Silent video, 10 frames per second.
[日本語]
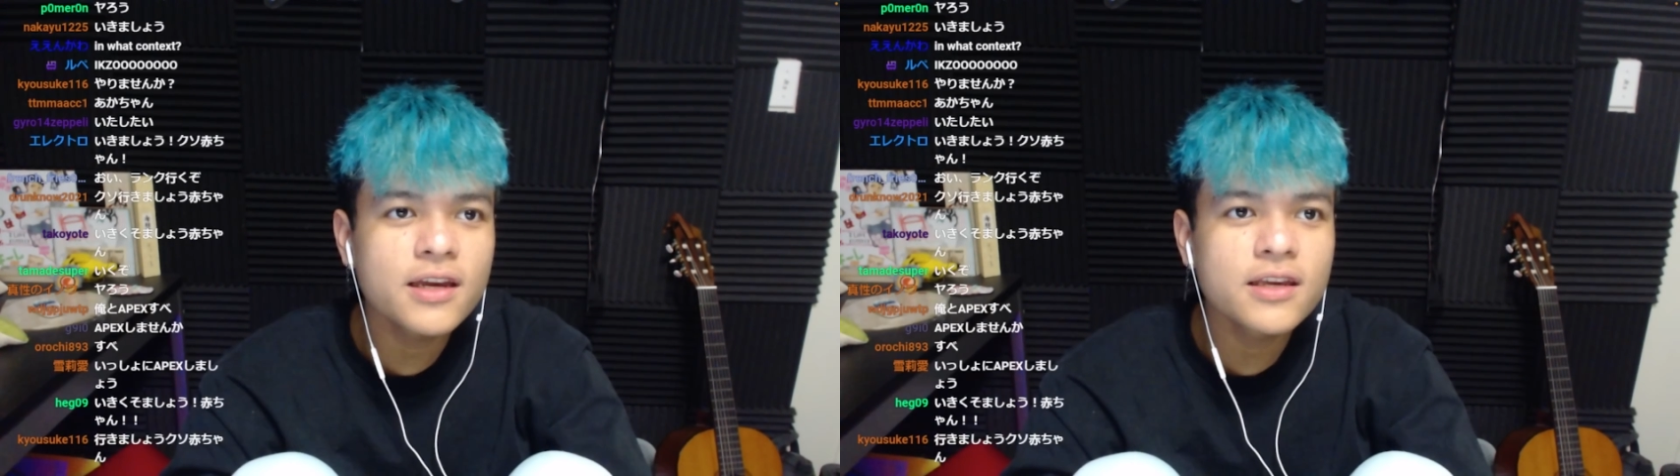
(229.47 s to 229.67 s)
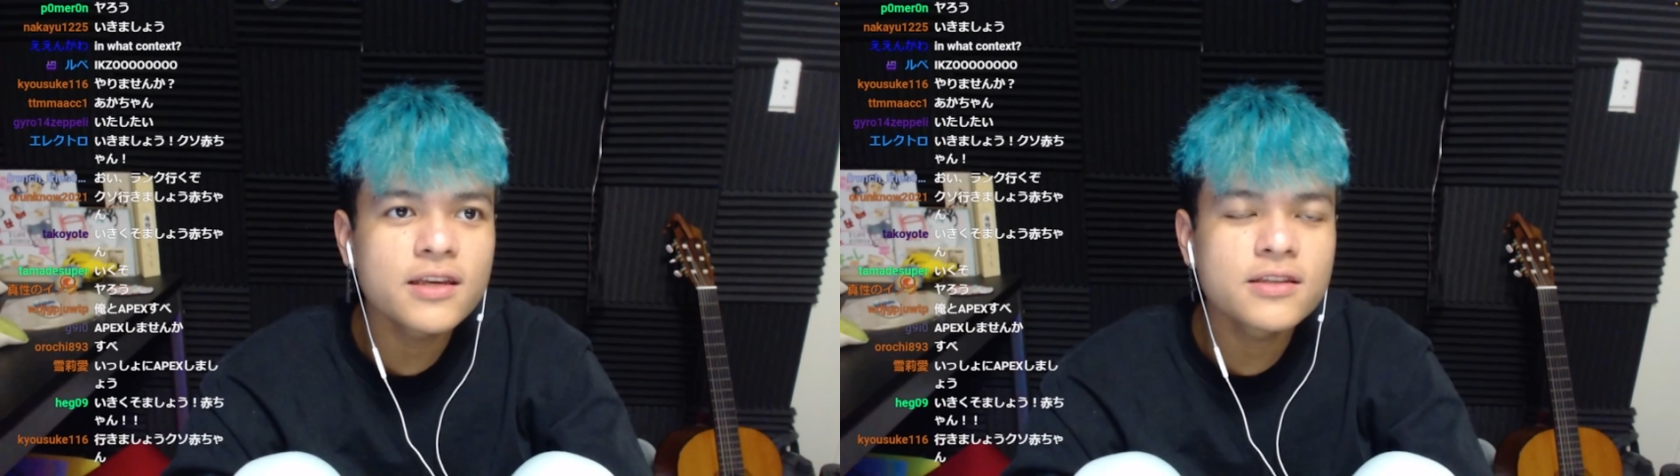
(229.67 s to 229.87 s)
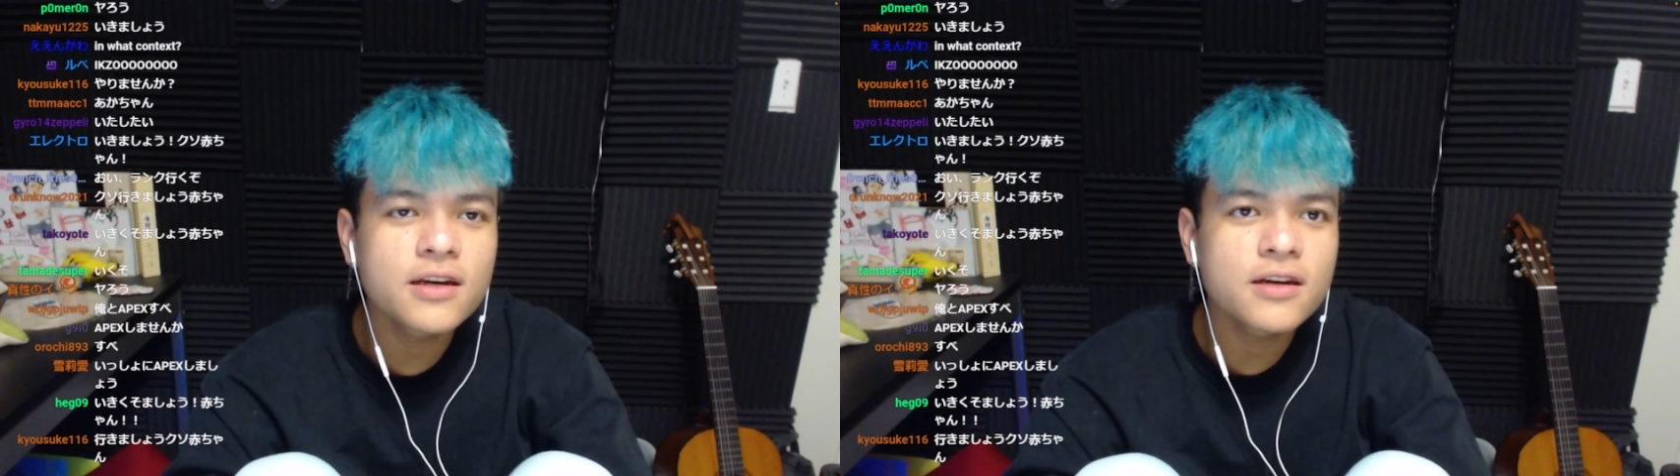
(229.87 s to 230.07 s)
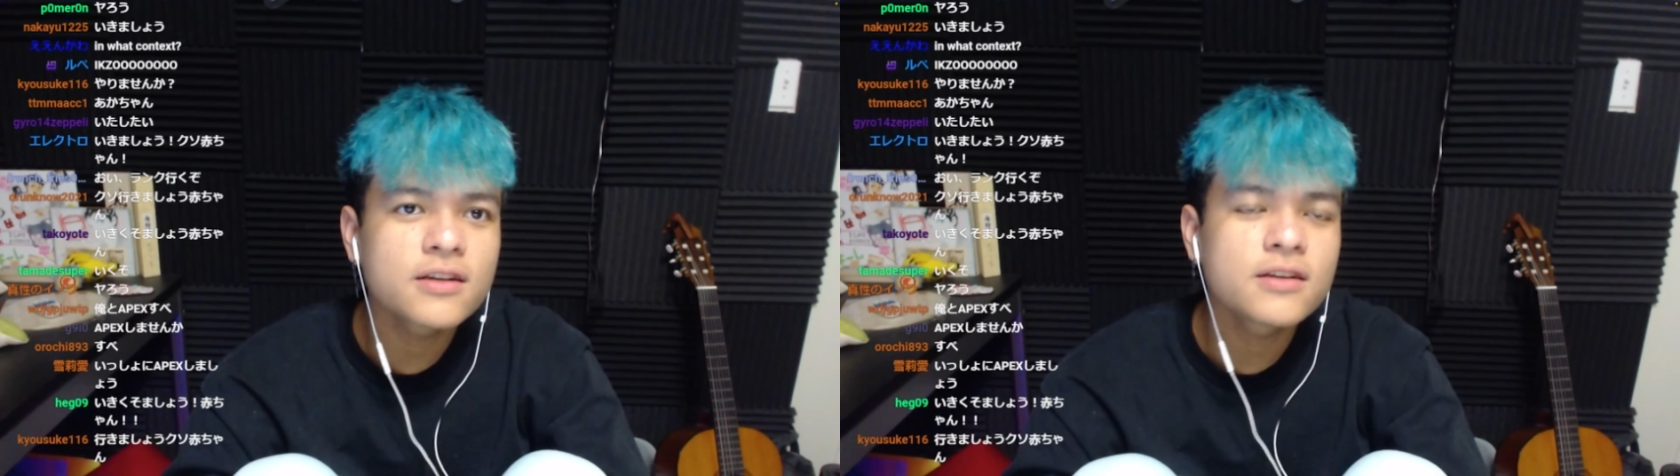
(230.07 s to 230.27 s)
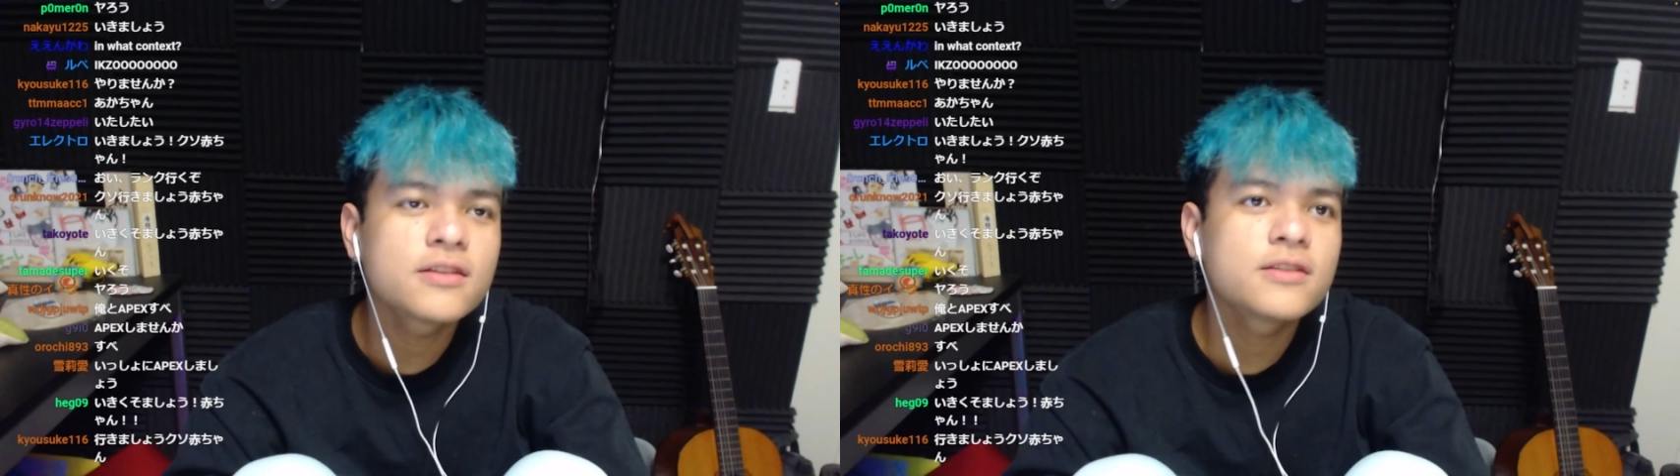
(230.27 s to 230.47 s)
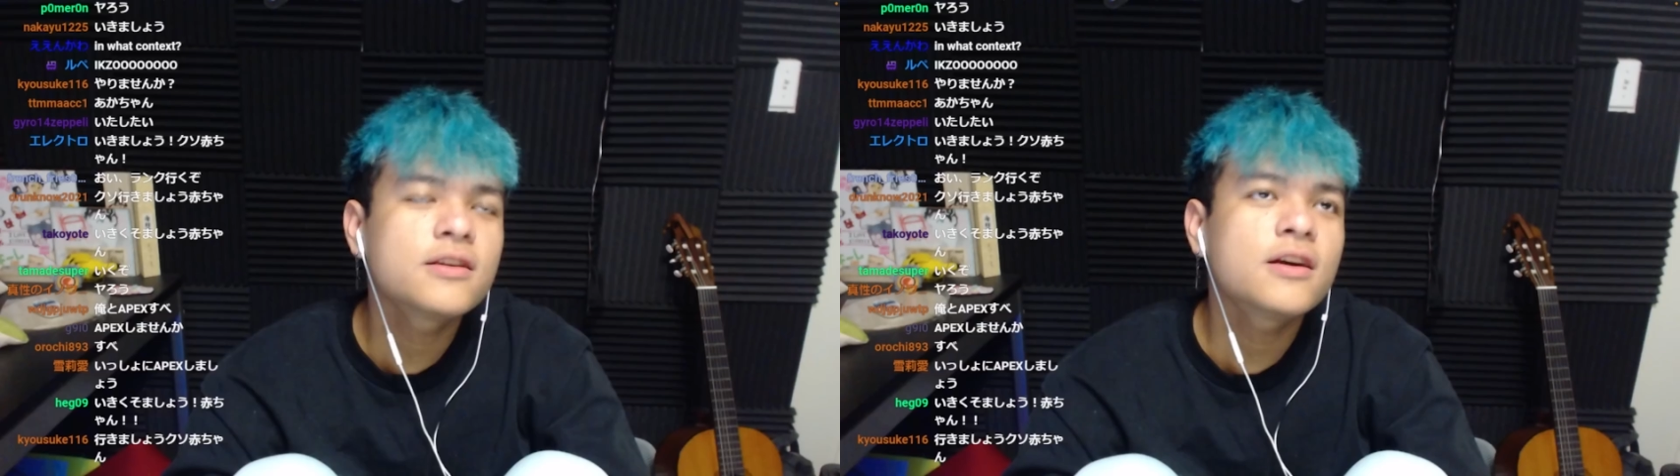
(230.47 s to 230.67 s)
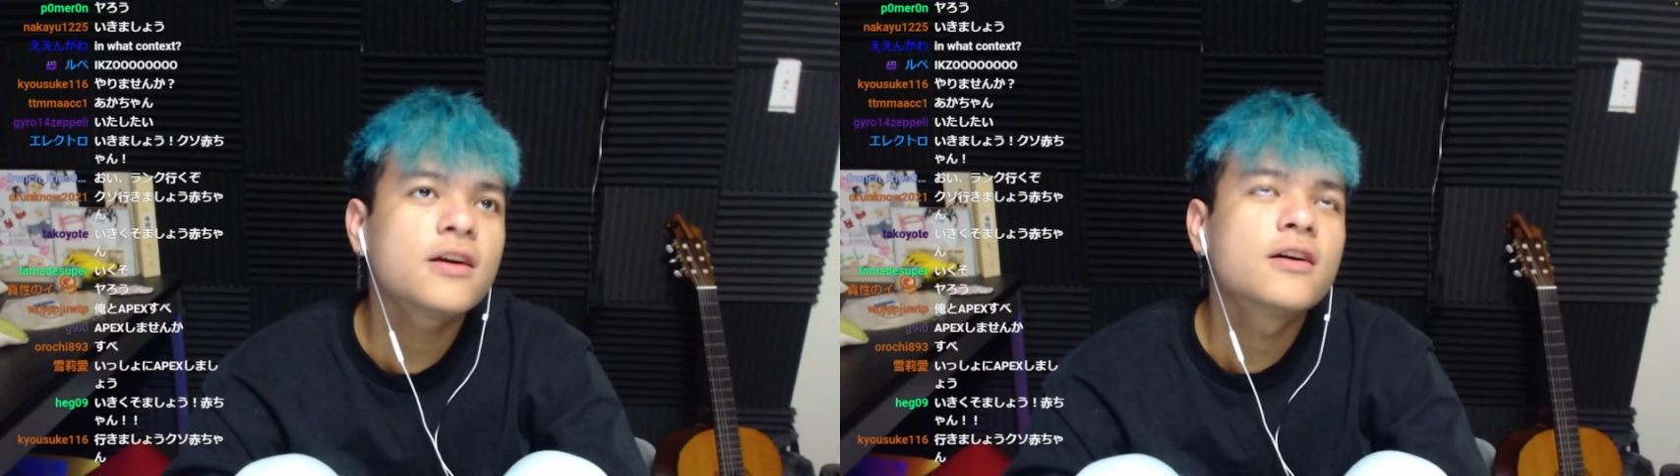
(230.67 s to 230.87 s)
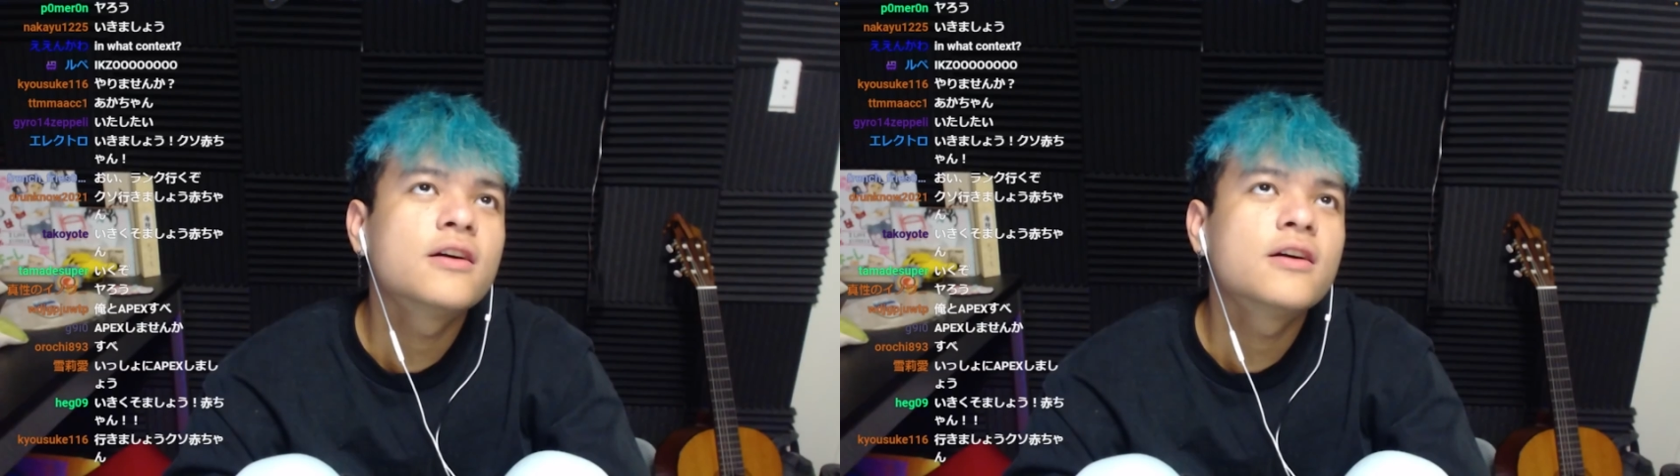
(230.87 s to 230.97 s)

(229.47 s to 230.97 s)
い、や、や、